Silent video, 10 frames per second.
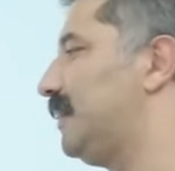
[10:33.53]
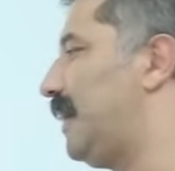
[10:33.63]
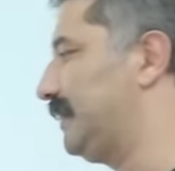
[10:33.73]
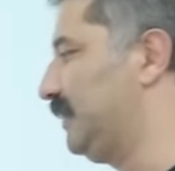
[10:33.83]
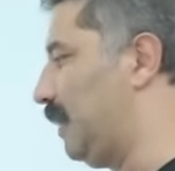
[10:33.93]
adı
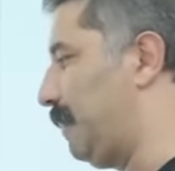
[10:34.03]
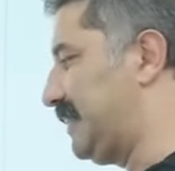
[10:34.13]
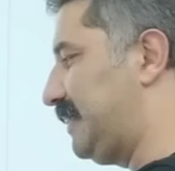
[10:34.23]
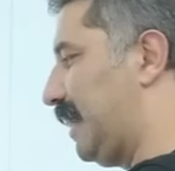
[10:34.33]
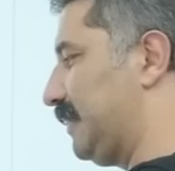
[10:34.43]
altında
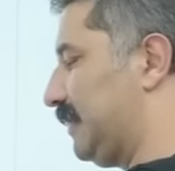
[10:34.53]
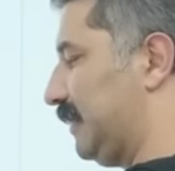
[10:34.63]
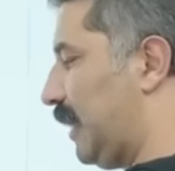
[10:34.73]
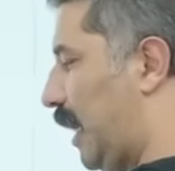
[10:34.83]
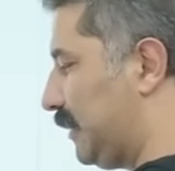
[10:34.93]
basit
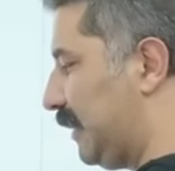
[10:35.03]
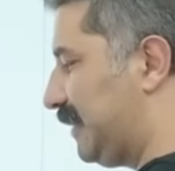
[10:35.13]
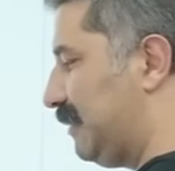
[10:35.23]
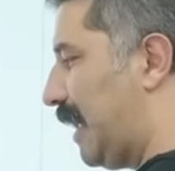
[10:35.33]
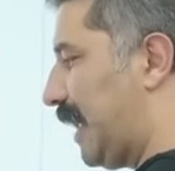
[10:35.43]
anlatıldı.
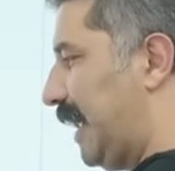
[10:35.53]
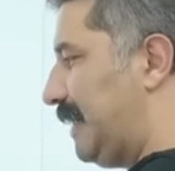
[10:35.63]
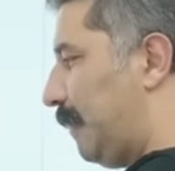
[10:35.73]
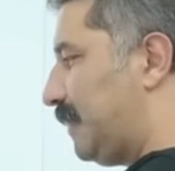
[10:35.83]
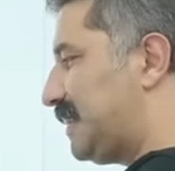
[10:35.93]
Anlatılmak
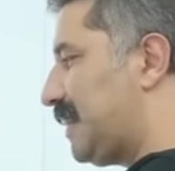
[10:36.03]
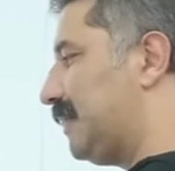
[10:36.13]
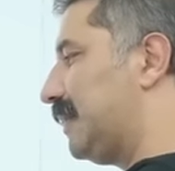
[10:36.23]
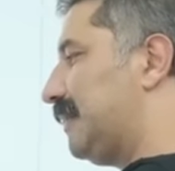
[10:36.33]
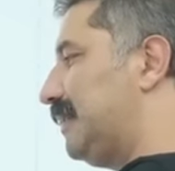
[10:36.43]
eylem nasıl
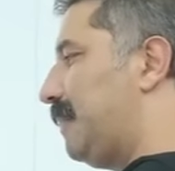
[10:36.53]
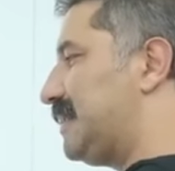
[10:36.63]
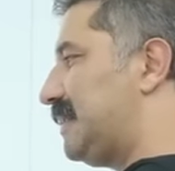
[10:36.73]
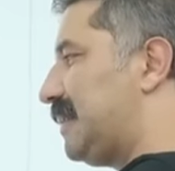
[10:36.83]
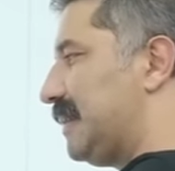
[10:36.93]
anlatıldı?
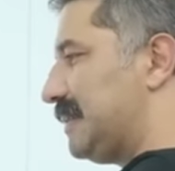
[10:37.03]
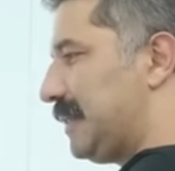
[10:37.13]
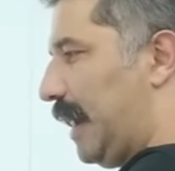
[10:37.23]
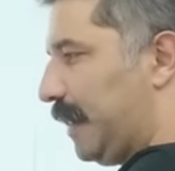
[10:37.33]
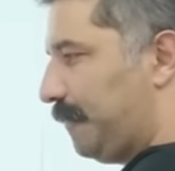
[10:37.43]
Basit.
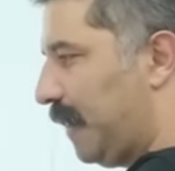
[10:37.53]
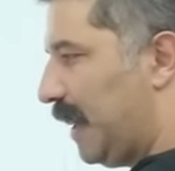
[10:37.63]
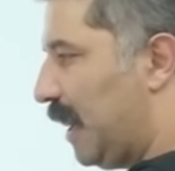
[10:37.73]
Zarf.